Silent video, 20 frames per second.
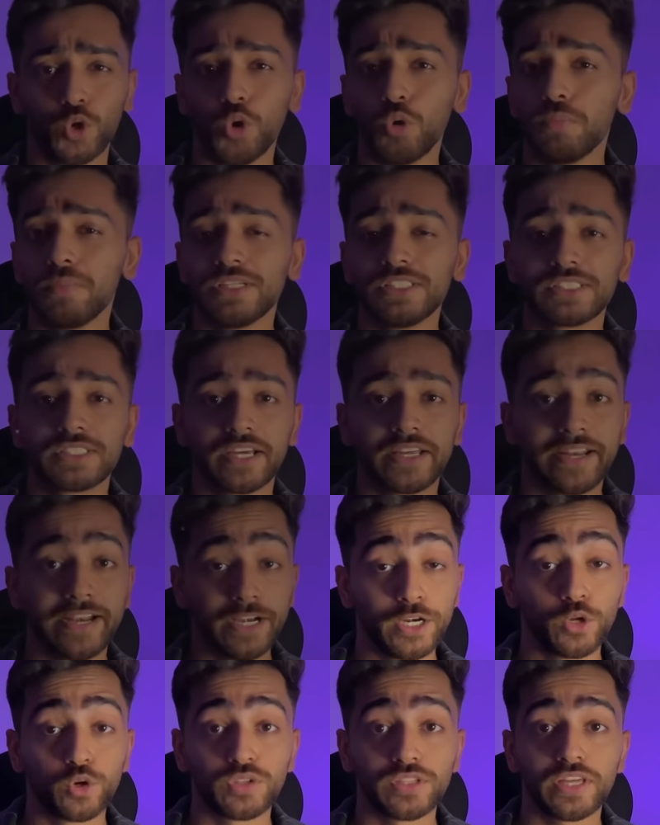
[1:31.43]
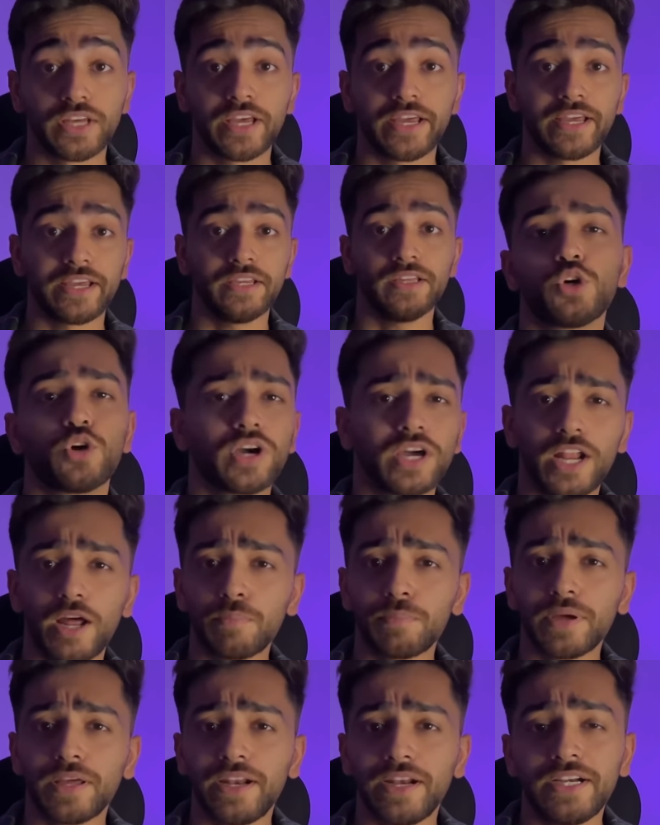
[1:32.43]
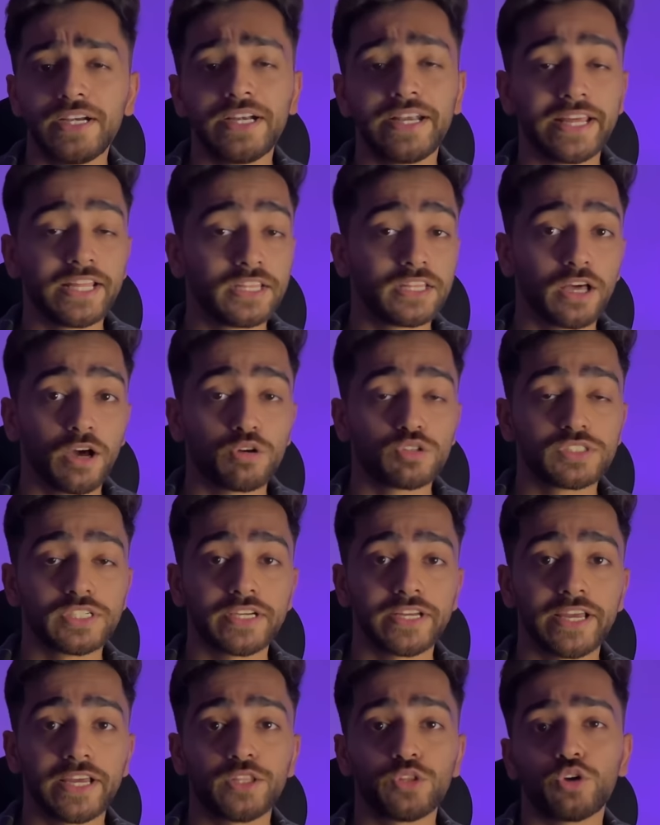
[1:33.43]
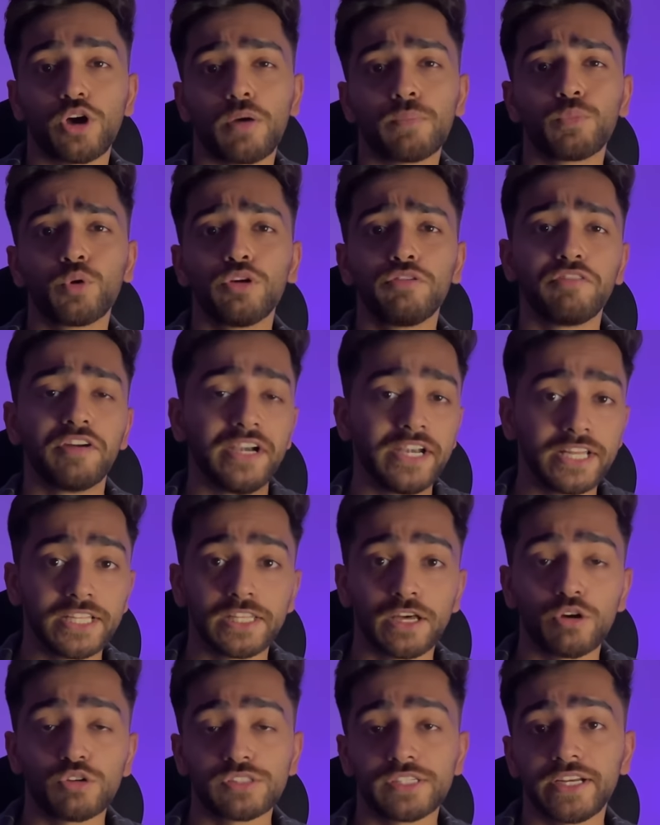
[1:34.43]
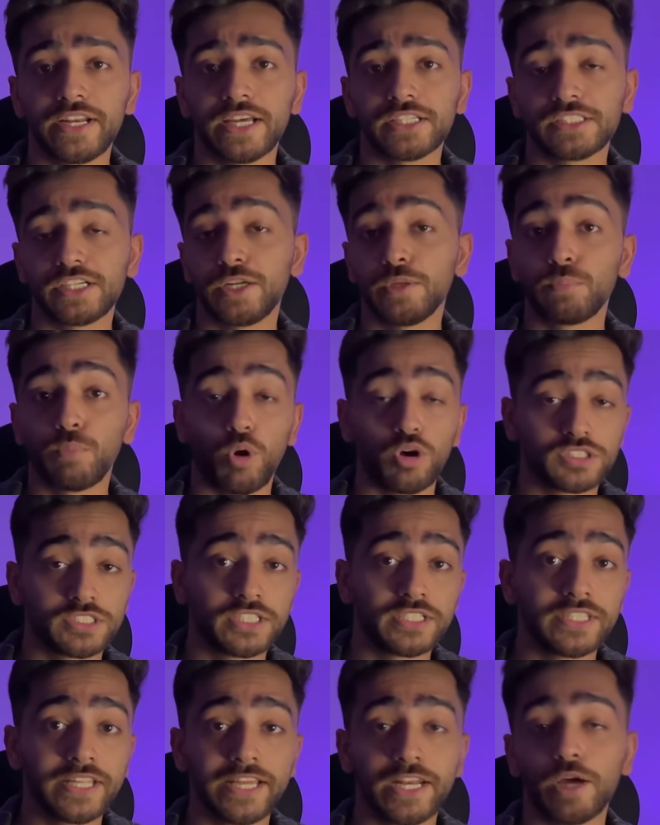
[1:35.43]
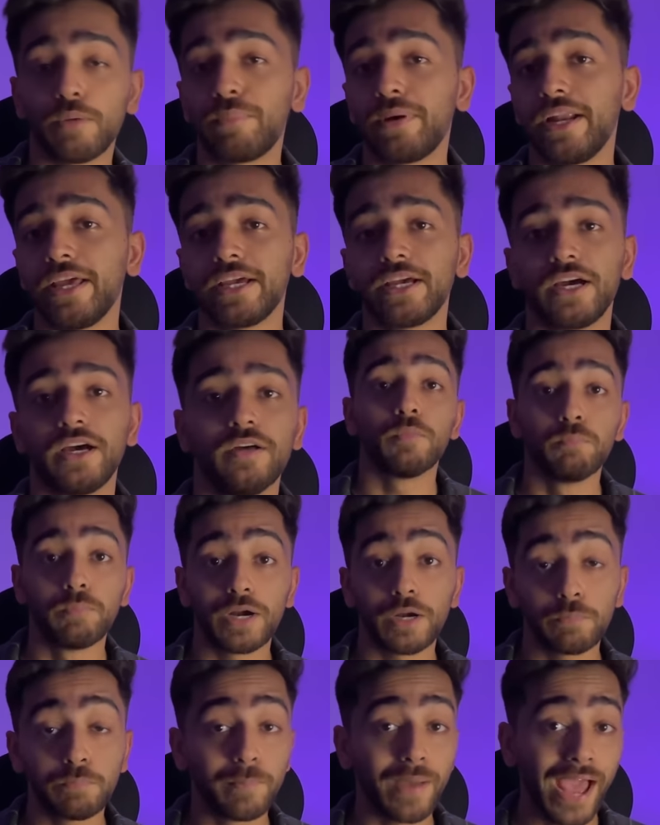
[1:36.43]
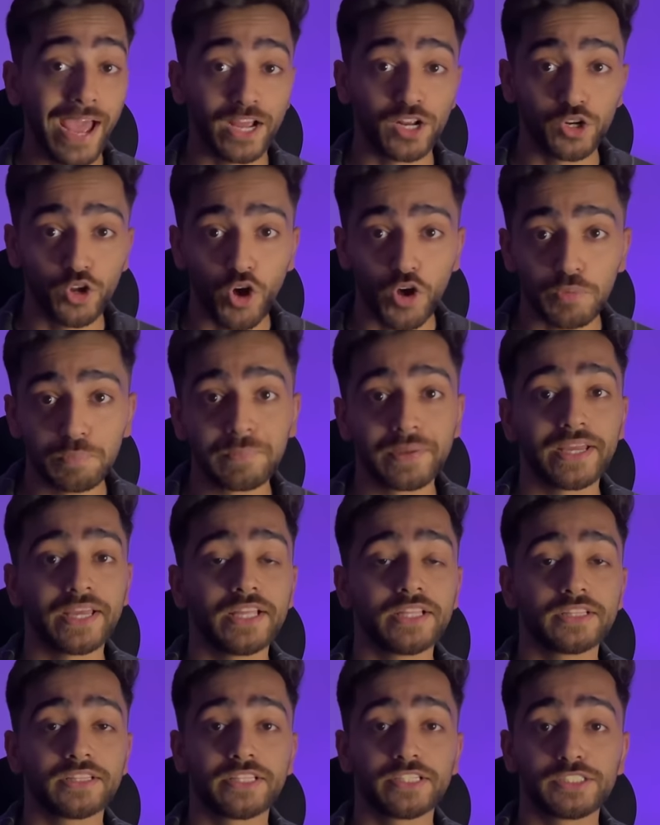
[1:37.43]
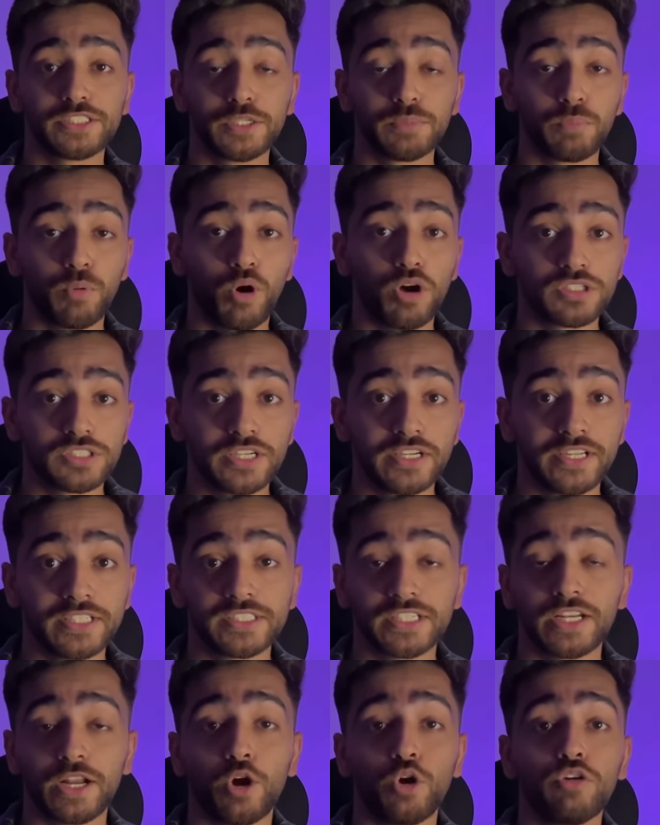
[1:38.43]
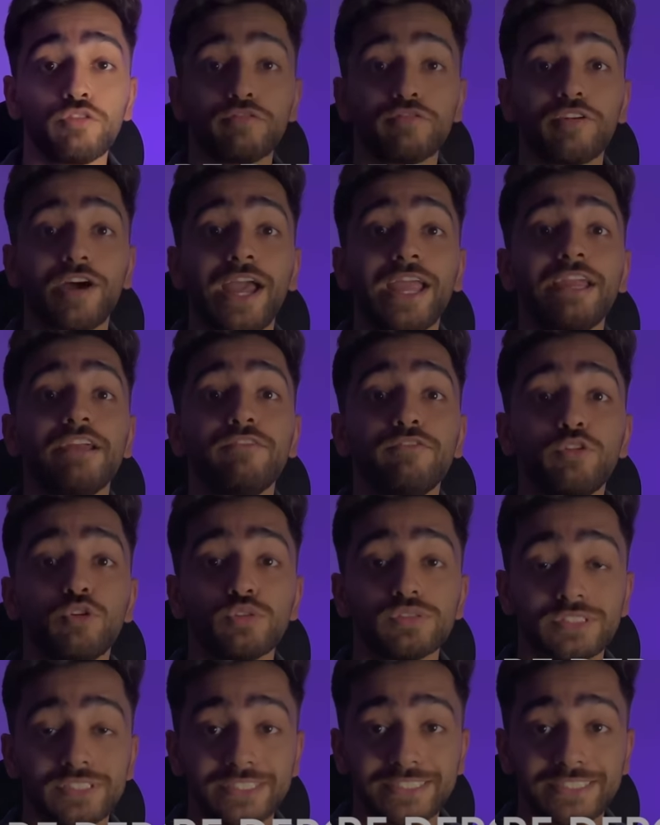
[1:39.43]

दो मंथ्स का रेंट होता है तो so, अगर आपका रेंट टेन थाउजेंड है तो आपको ट्वेंटी थाउजेंड एज अ डिपॉजिट देना पड़ेगा बट बैंगलोर में दिस डिपॉजिट इज अराउंड फाइव टू